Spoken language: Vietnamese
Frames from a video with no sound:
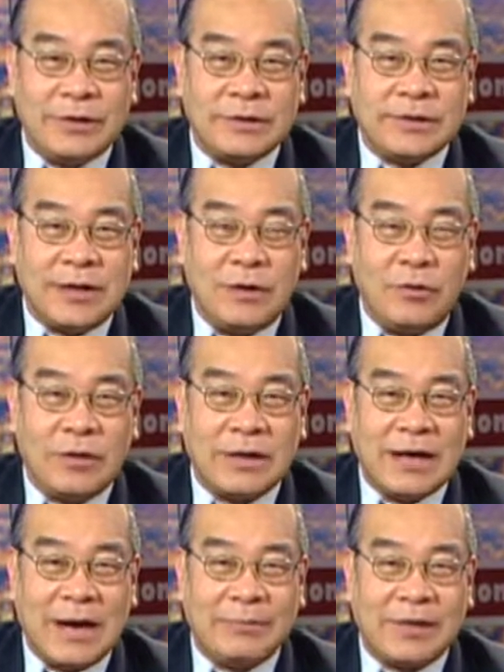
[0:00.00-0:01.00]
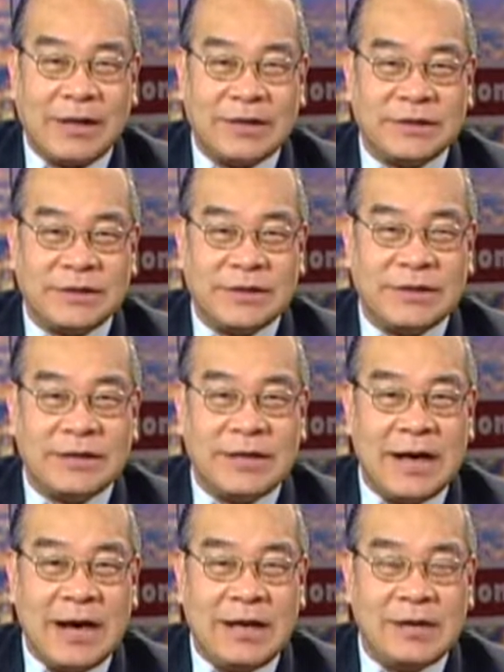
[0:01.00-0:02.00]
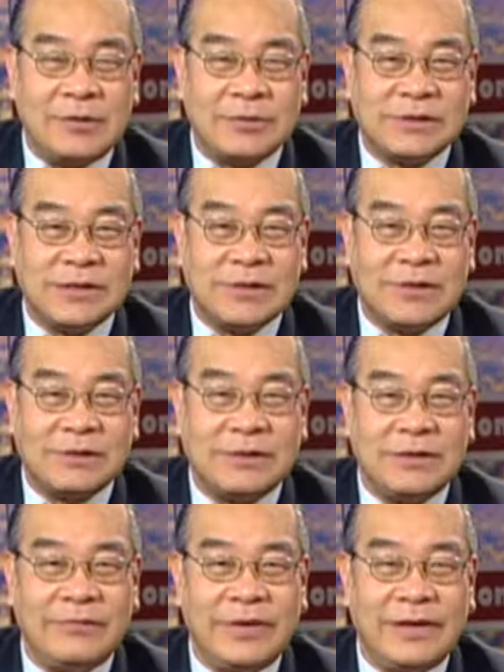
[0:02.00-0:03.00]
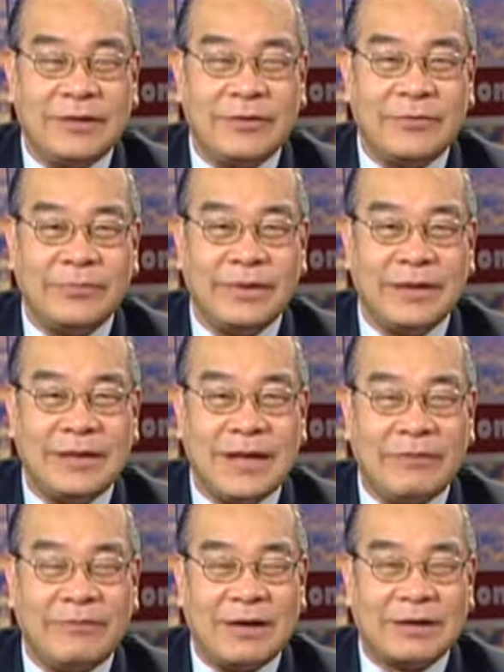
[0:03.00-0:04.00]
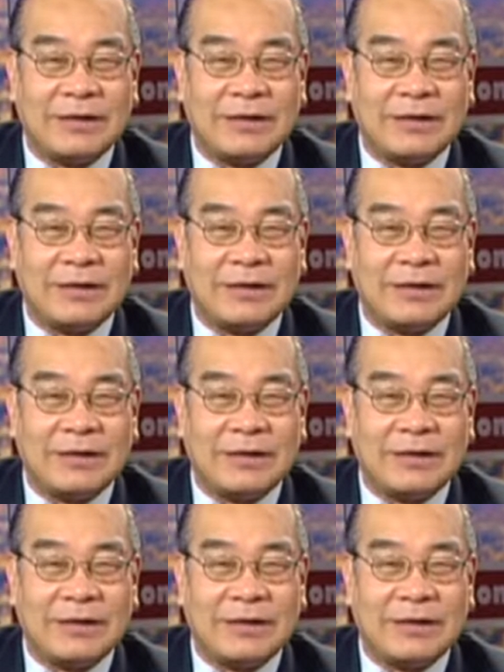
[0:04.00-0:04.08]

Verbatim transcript: chương trình luận đàm thời sự trên đài Little Sài Gòn TV cùng với nhà văn